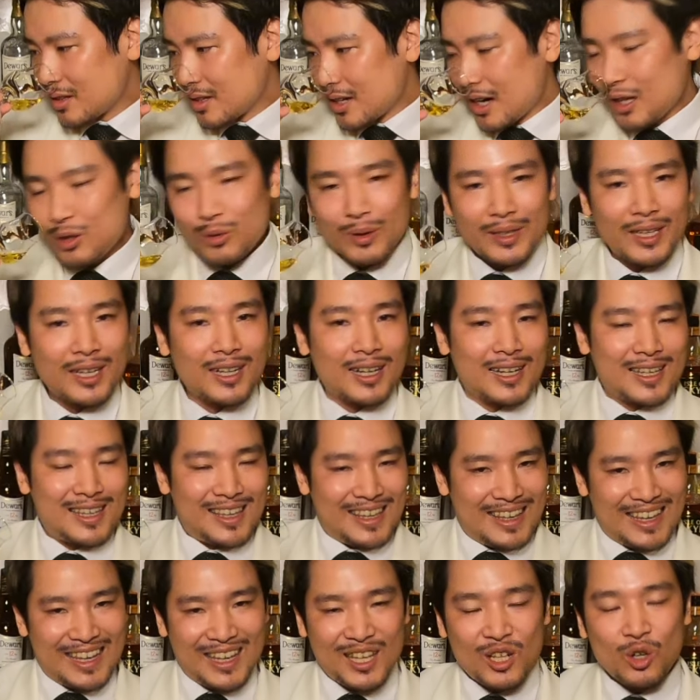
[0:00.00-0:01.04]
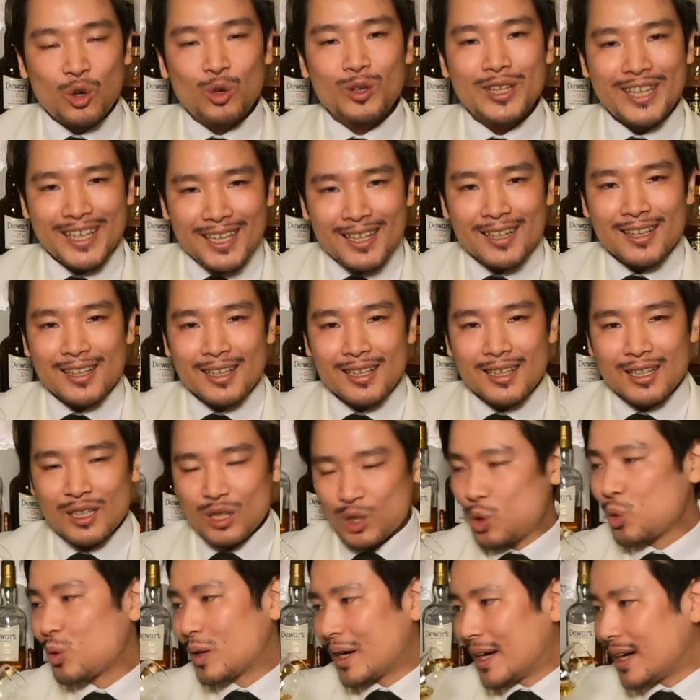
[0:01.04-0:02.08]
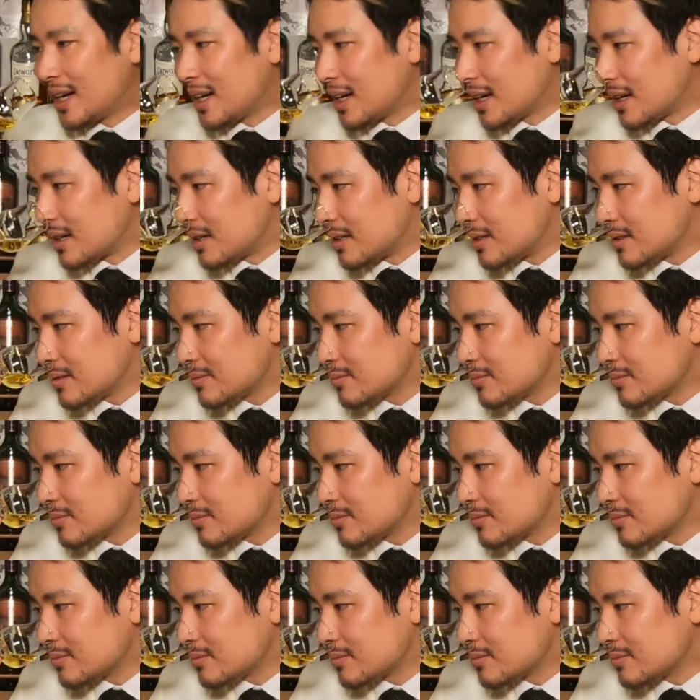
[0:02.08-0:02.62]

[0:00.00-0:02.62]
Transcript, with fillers: あとはなんかいろりとか